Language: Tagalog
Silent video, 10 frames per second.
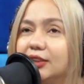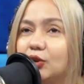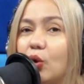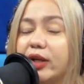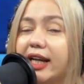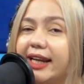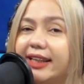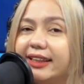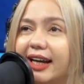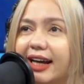Kung
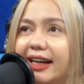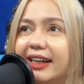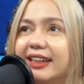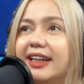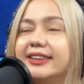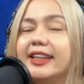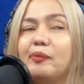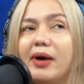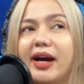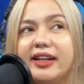relate ka at
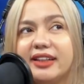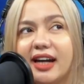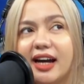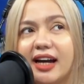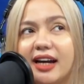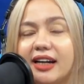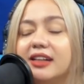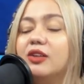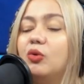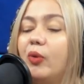tinamaan ka,
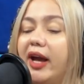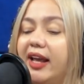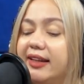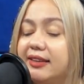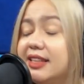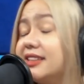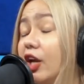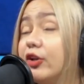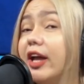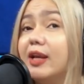well, at least
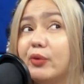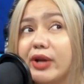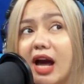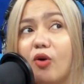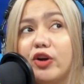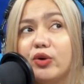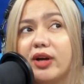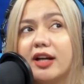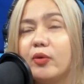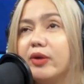ngayon alam mo na ako anong
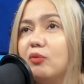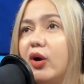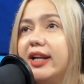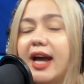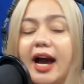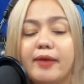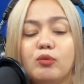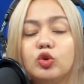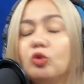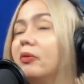gagawin mo. Kailangan
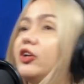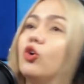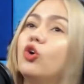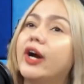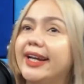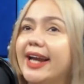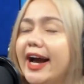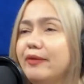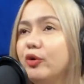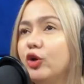mong tumayo,
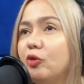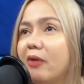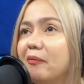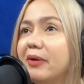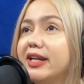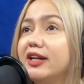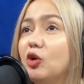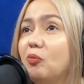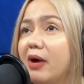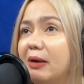kailangan mong lumaban ng
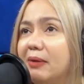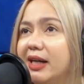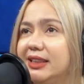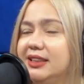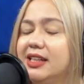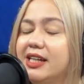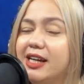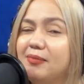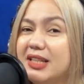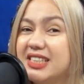lumaban.
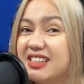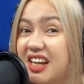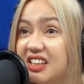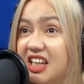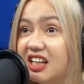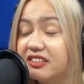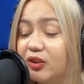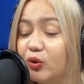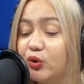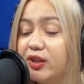Minsan nga hindi lang
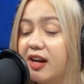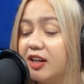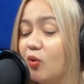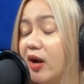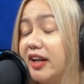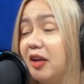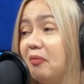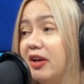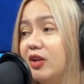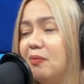tayo yung ginagawa ng
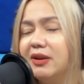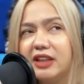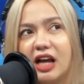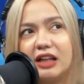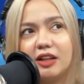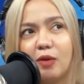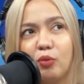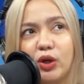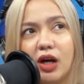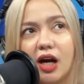iba. Yung iba
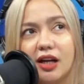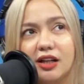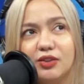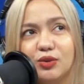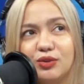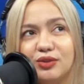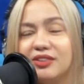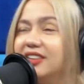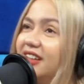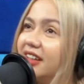tinatakbo na kaagad, oh.
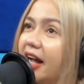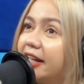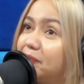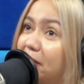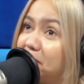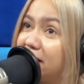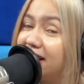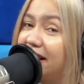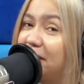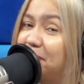Kahit may
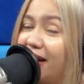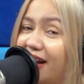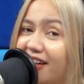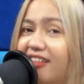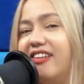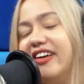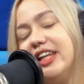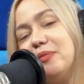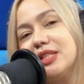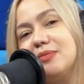pilay pa. Oh, ano
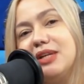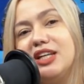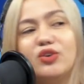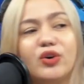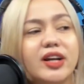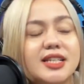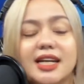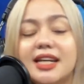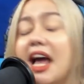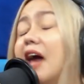ibig sabihin noon? Kasi
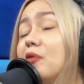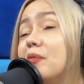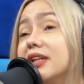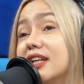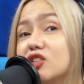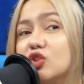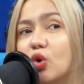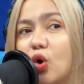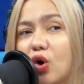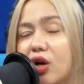kailangan mo maging
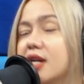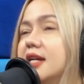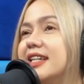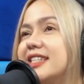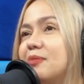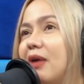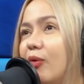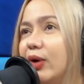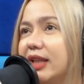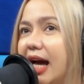strong sa
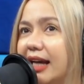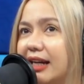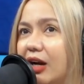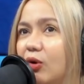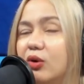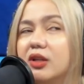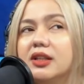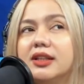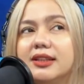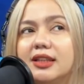bawat araw.
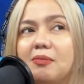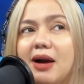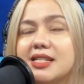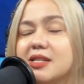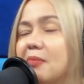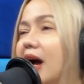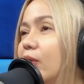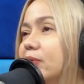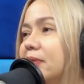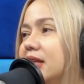'di ba? Sa
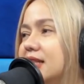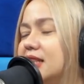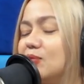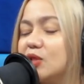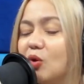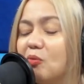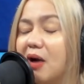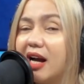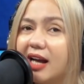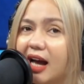bawat pagising mo sa
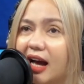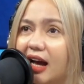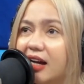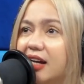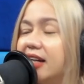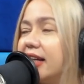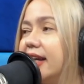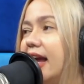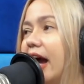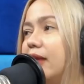umaga,
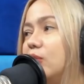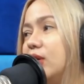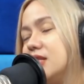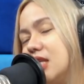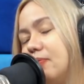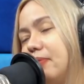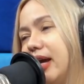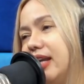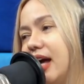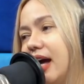kailangan mong
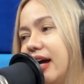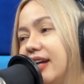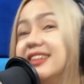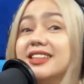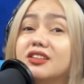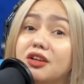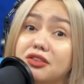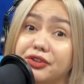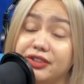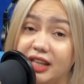isipin na it's
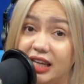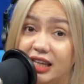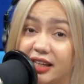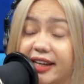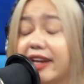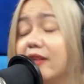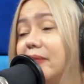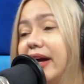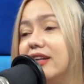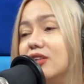another day. Kaya
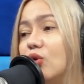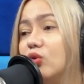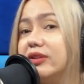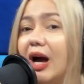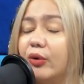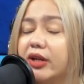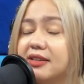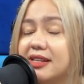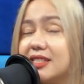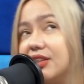naman, kung down ka
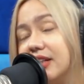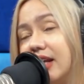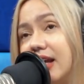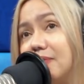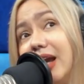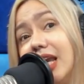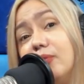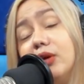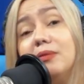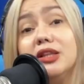yesterday, malay
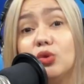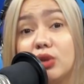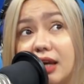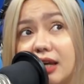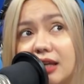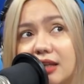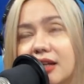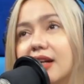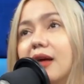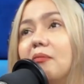mo naman today.
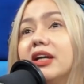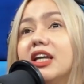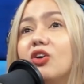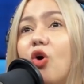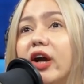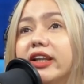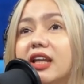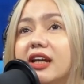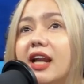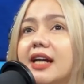Maging okay
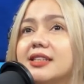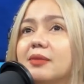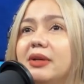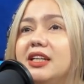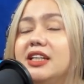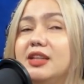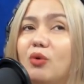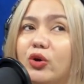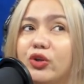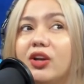din ang lahat sa paligid
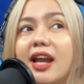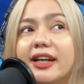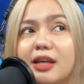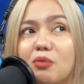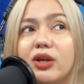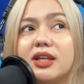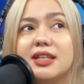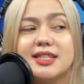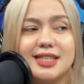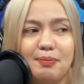mo. Yun ang lagi mong
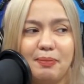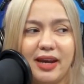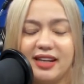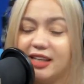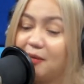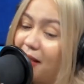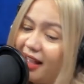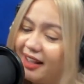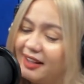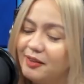iisipin, 'di
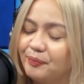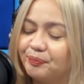ba?